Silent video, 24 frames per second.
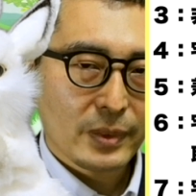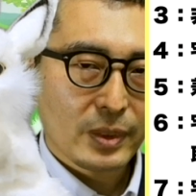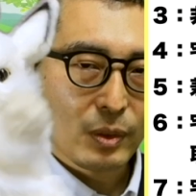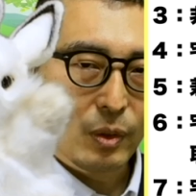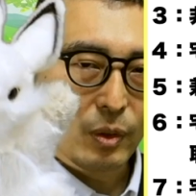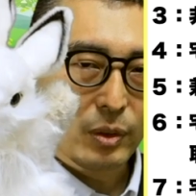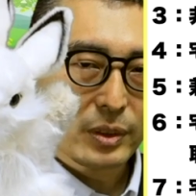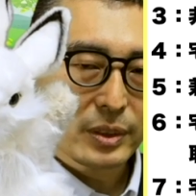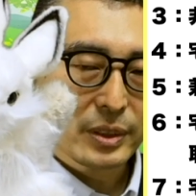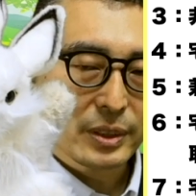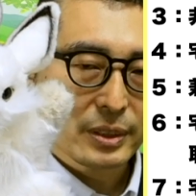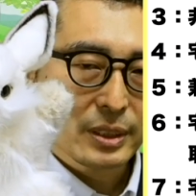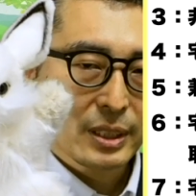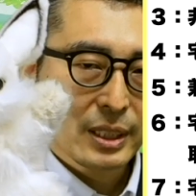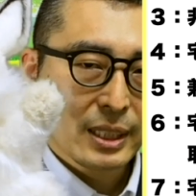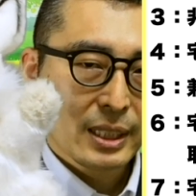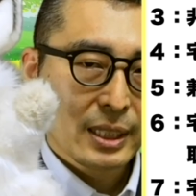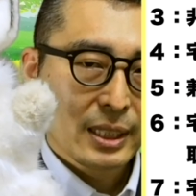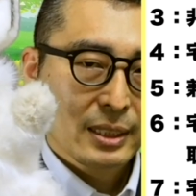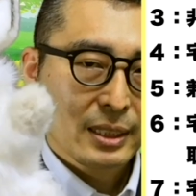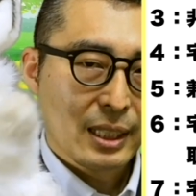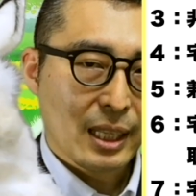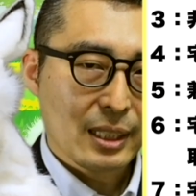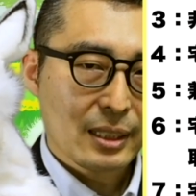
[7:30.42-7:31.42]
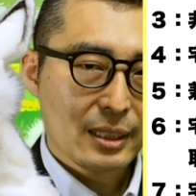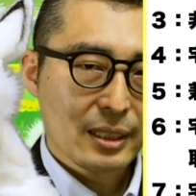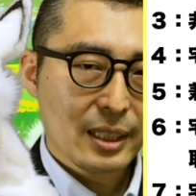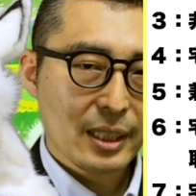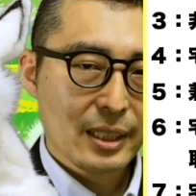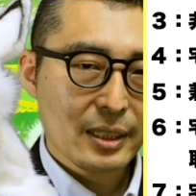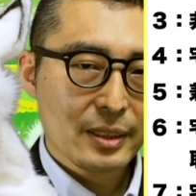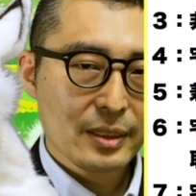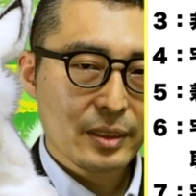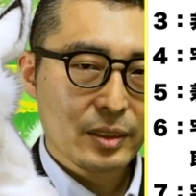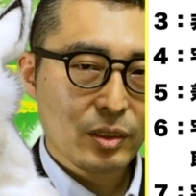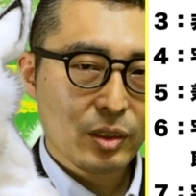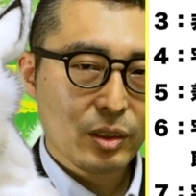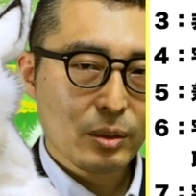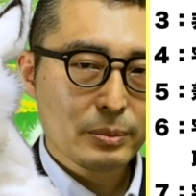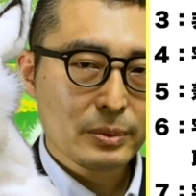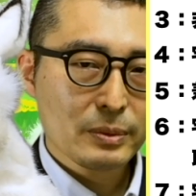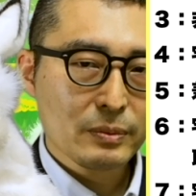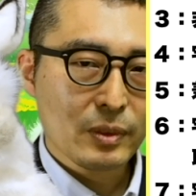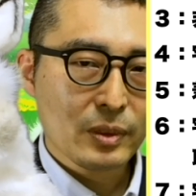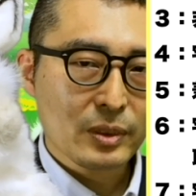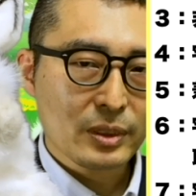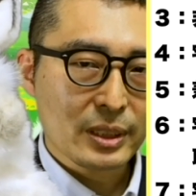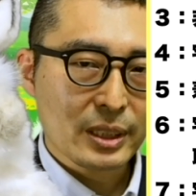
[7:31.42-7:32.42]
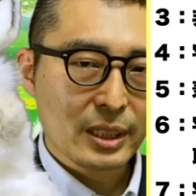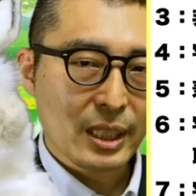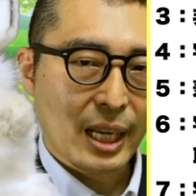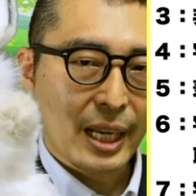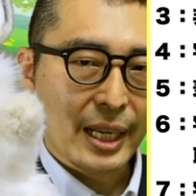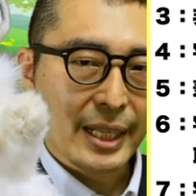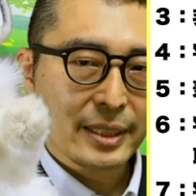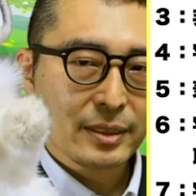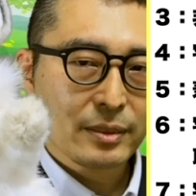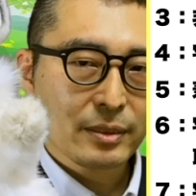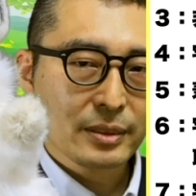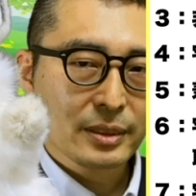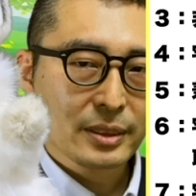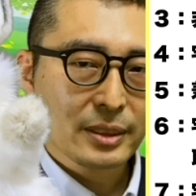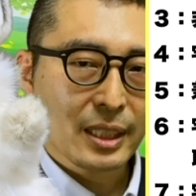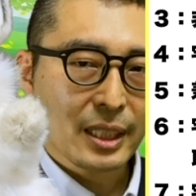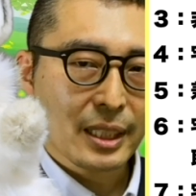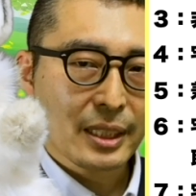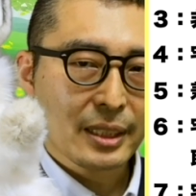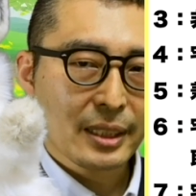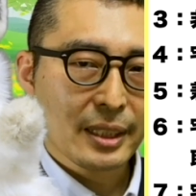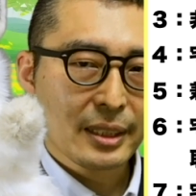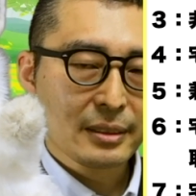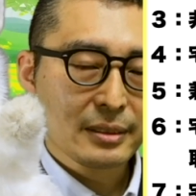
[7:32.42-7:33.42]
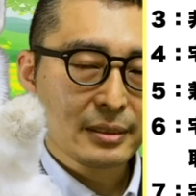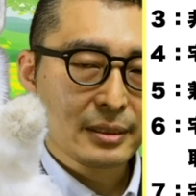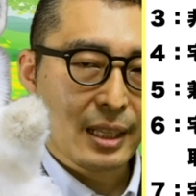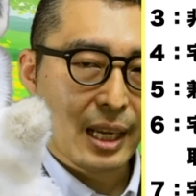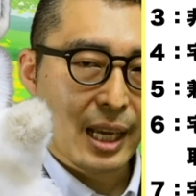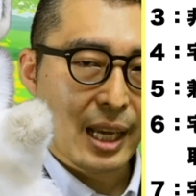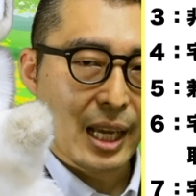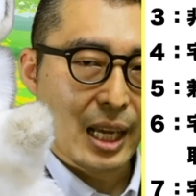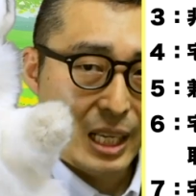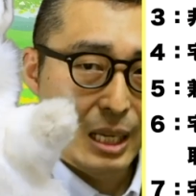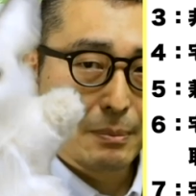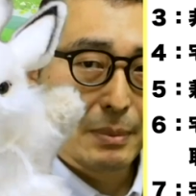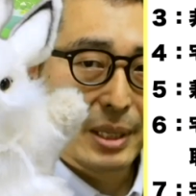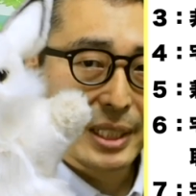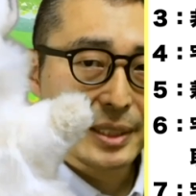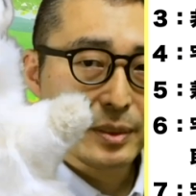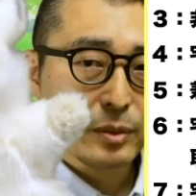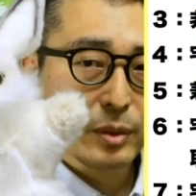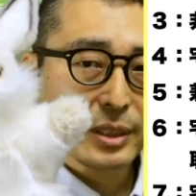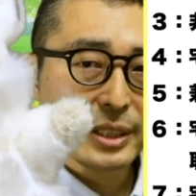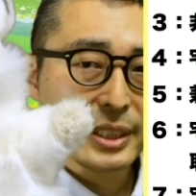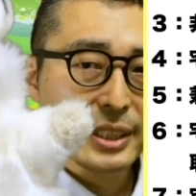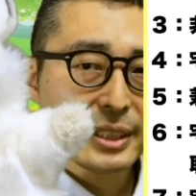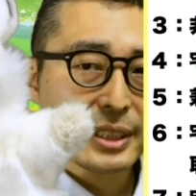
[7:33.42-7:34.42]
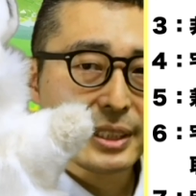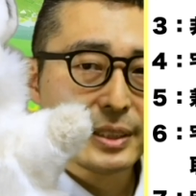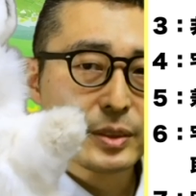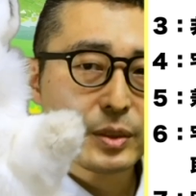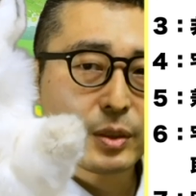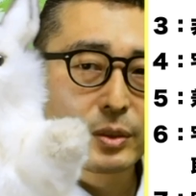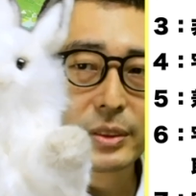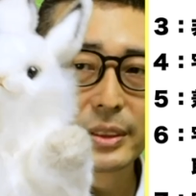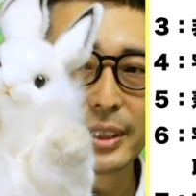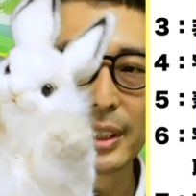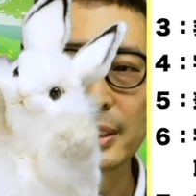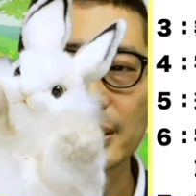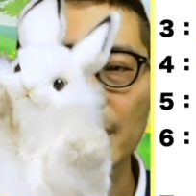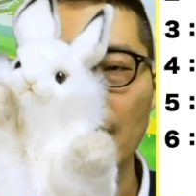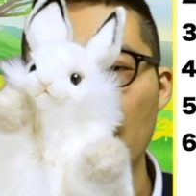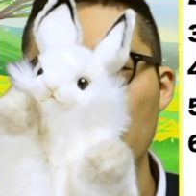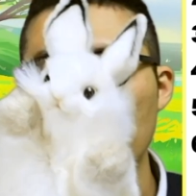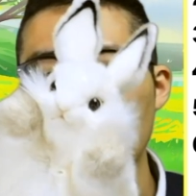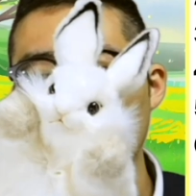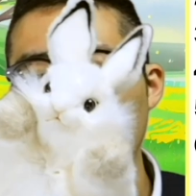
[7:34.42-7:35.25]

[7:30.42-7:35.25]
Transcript: 6、宅建業部門に配属されているが、あまり取引に直接関